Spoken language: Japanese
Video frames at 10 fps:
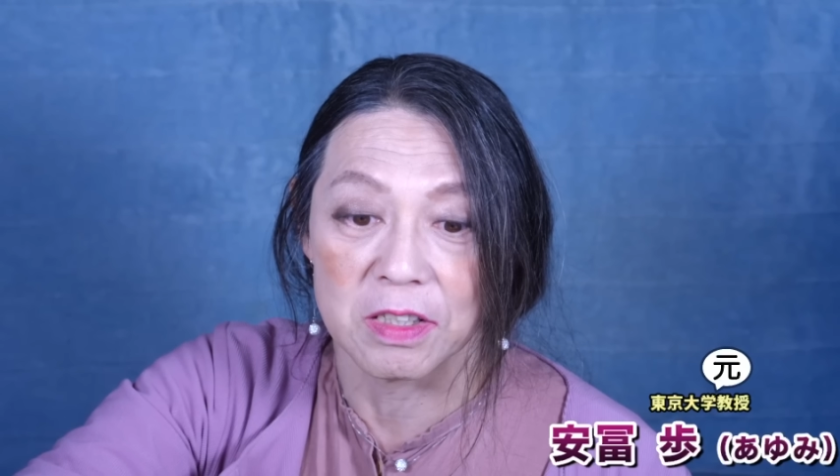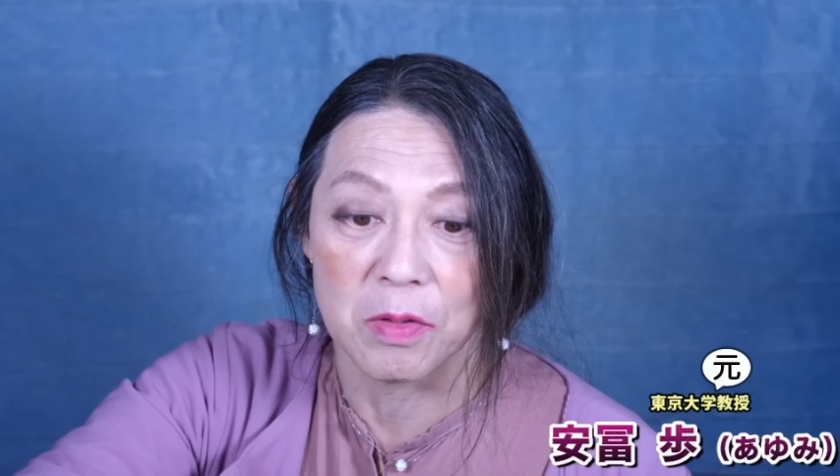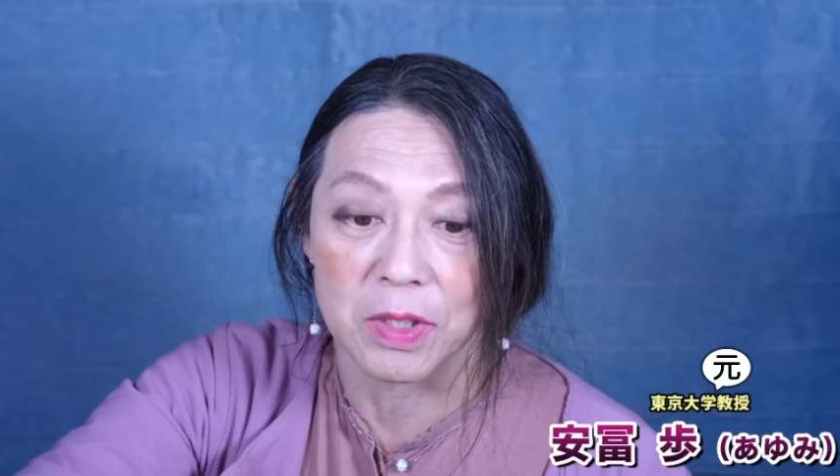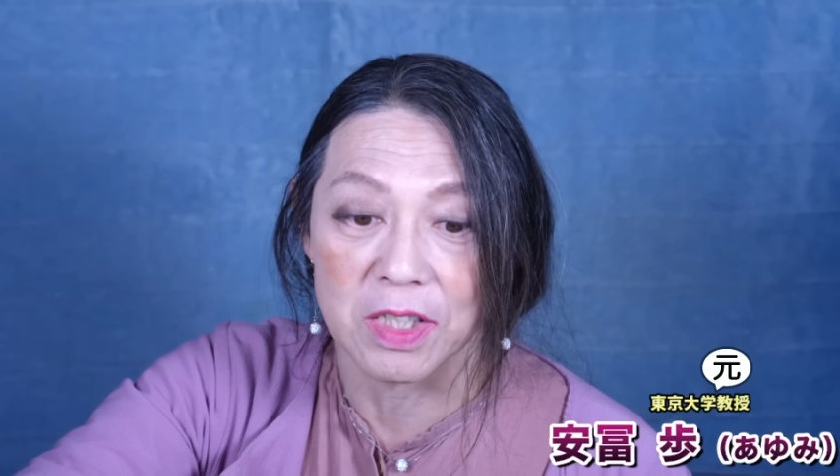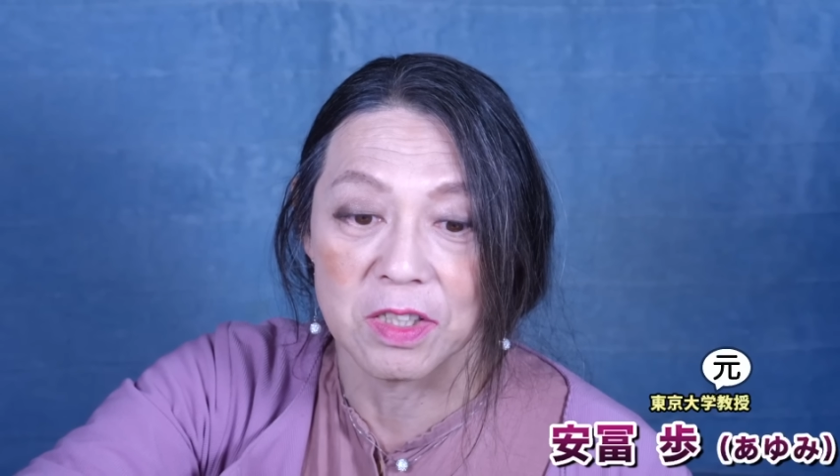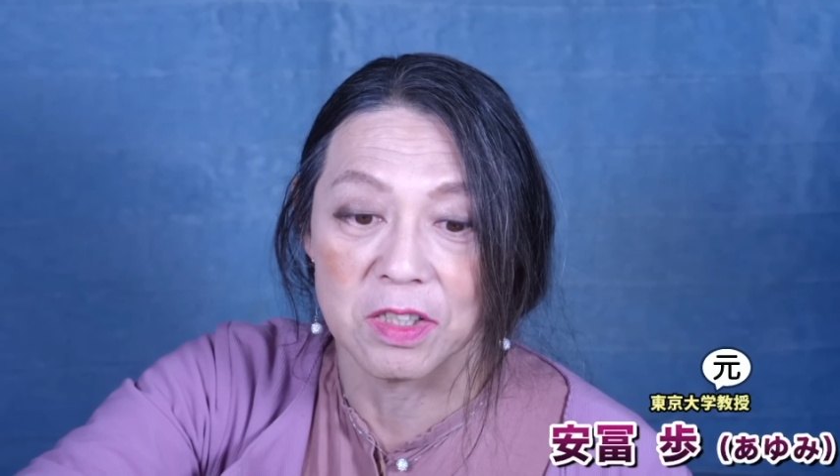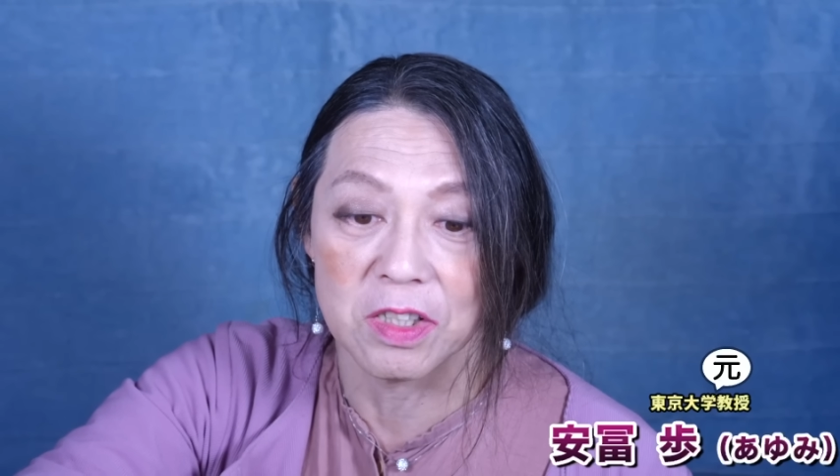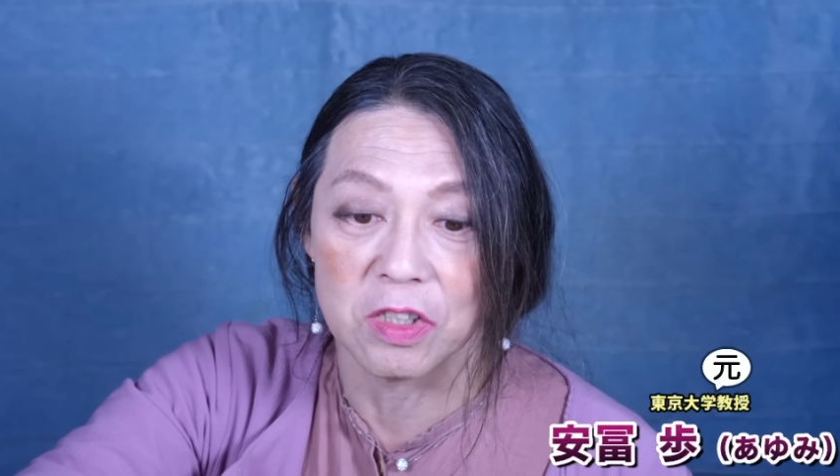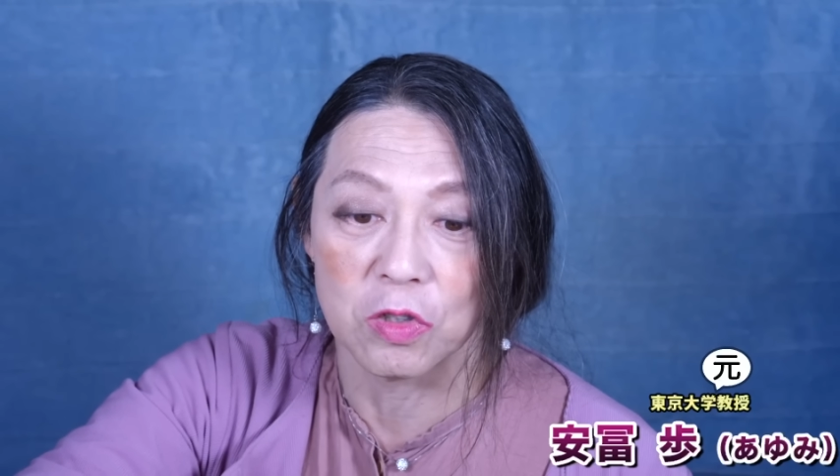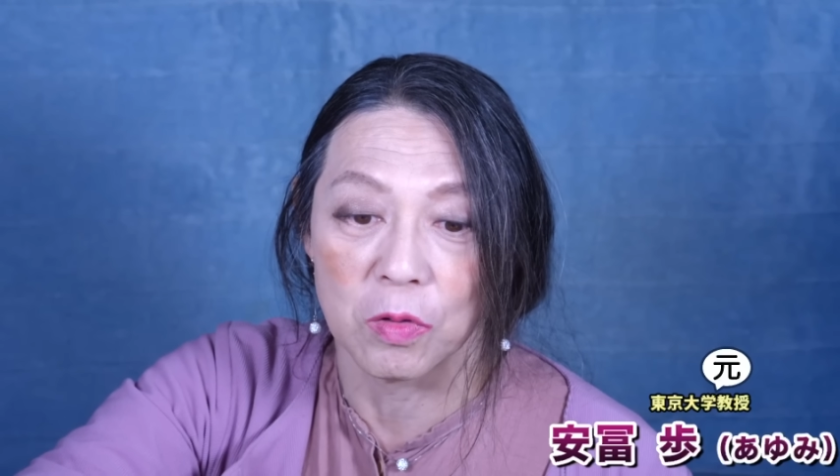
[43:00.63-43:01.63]
ですね、私
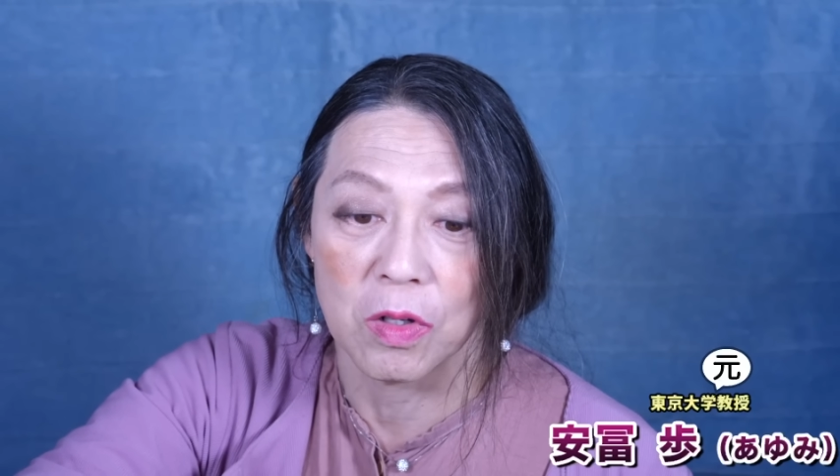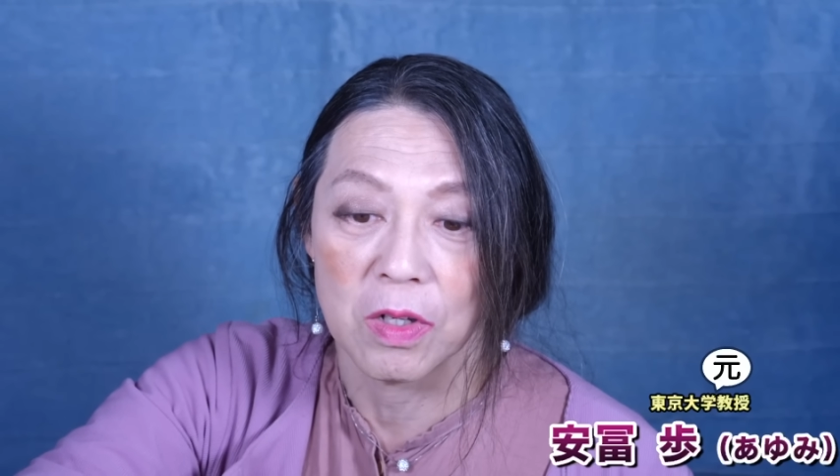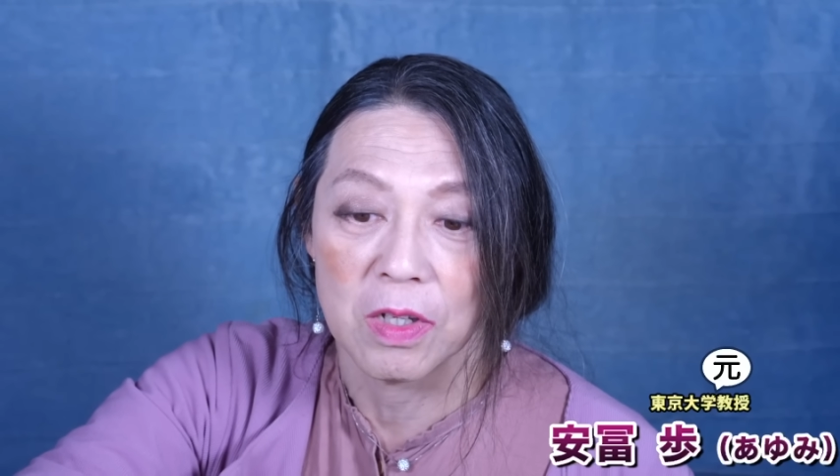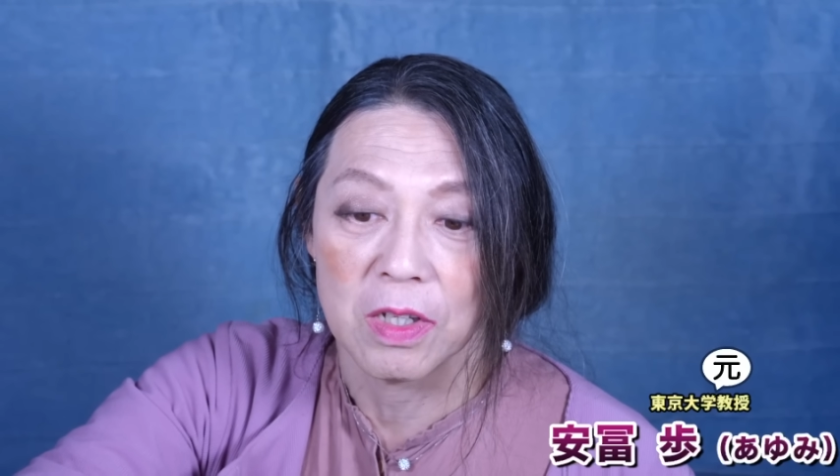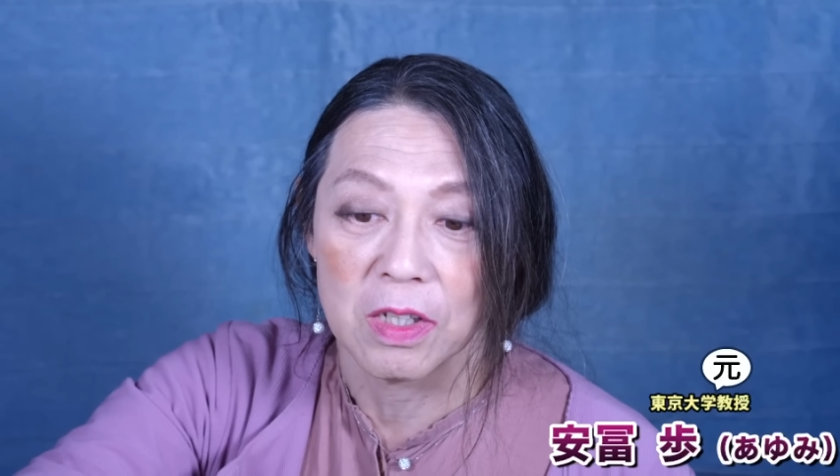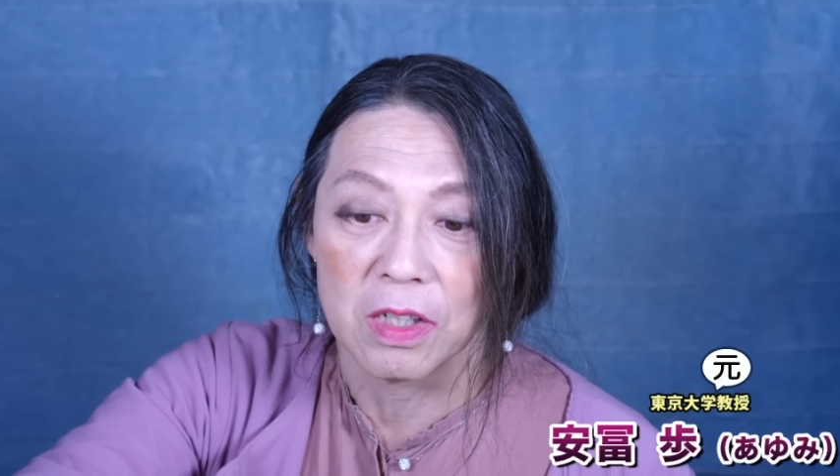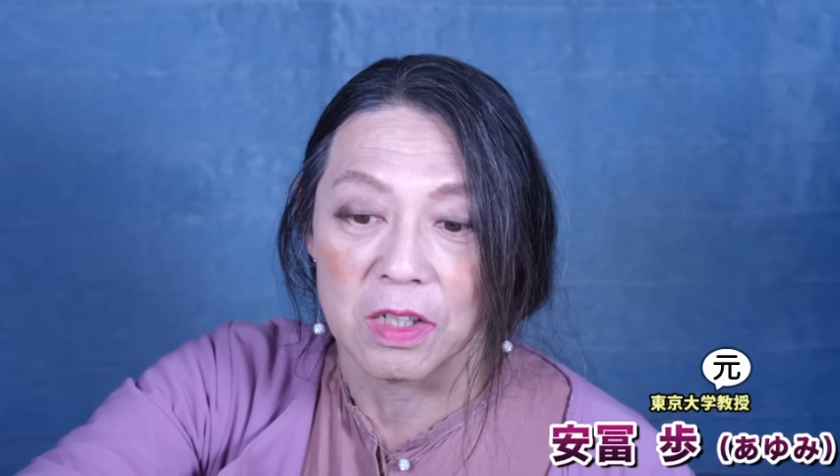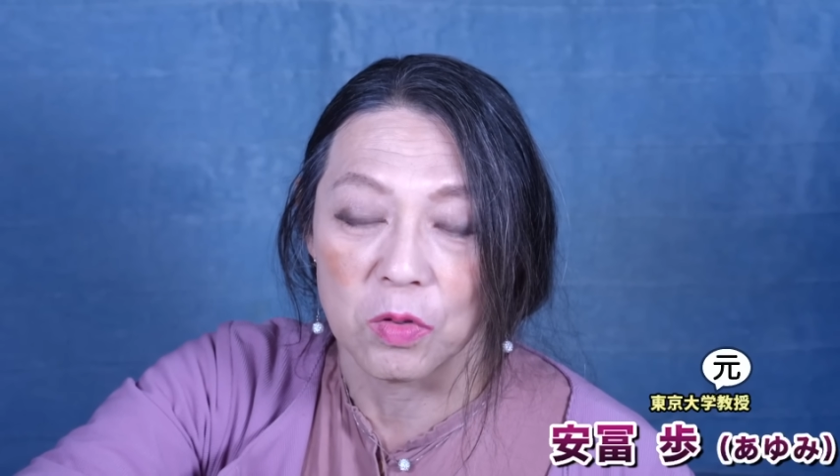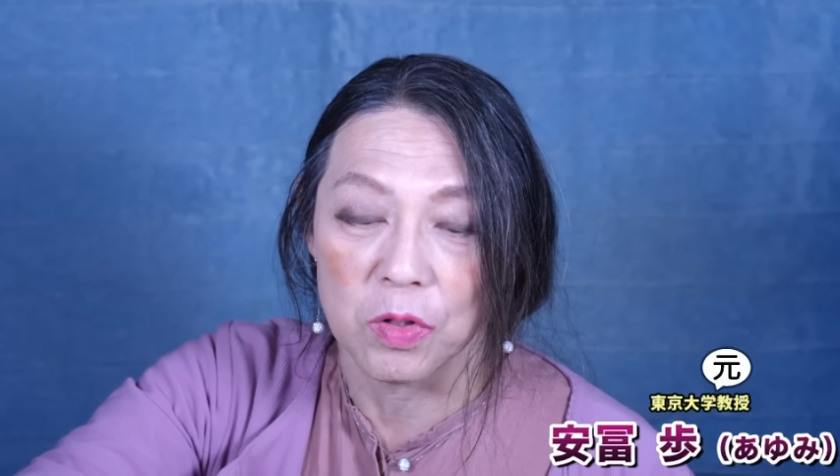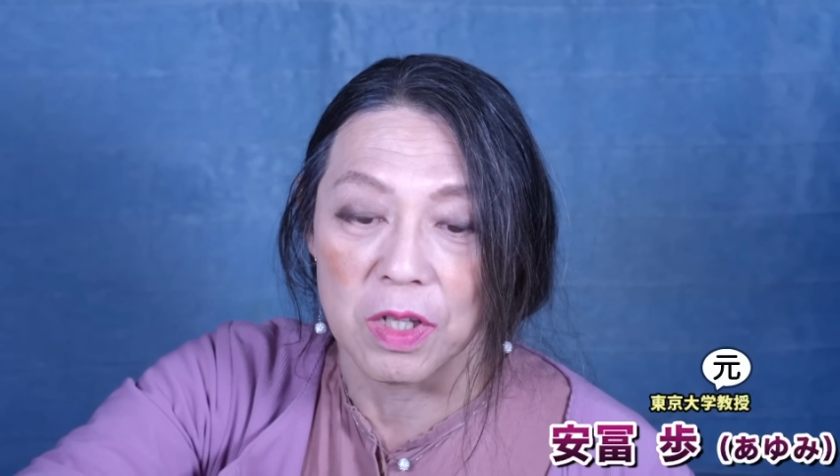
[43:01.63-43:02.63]
自身の
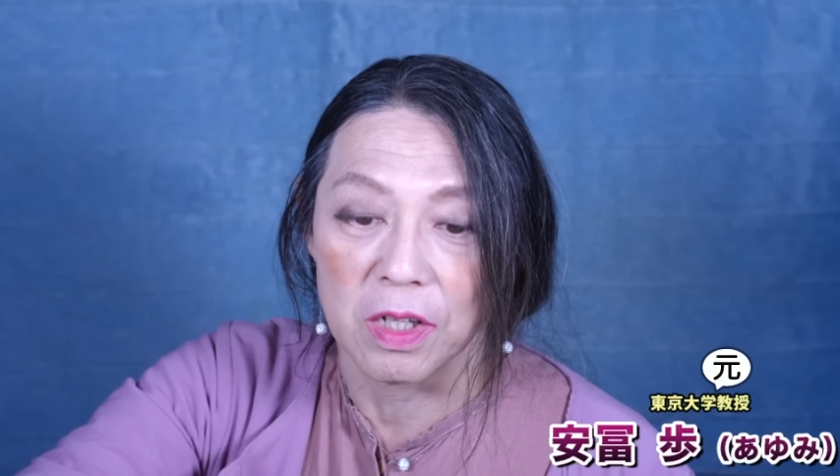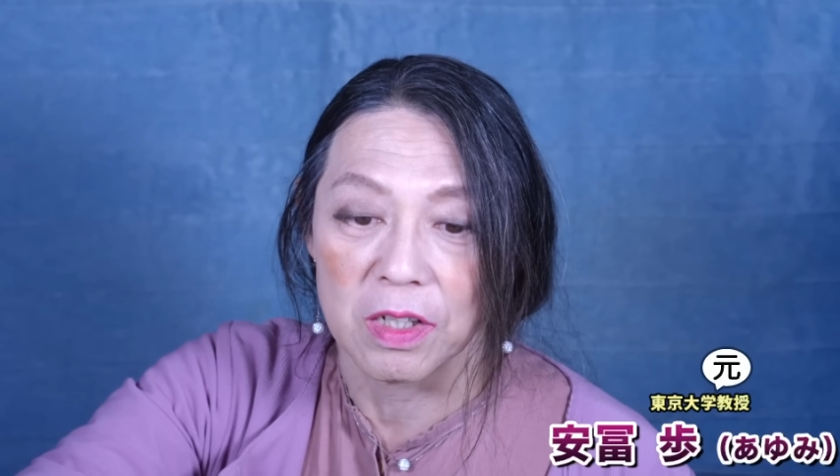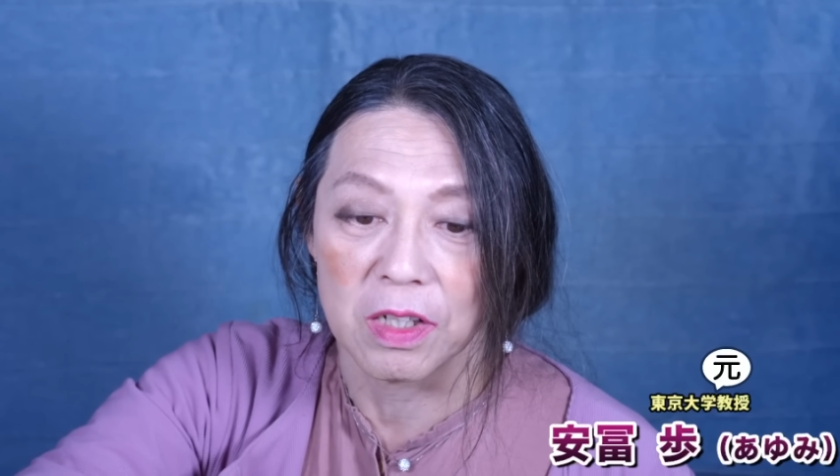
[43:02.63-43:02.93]
一人で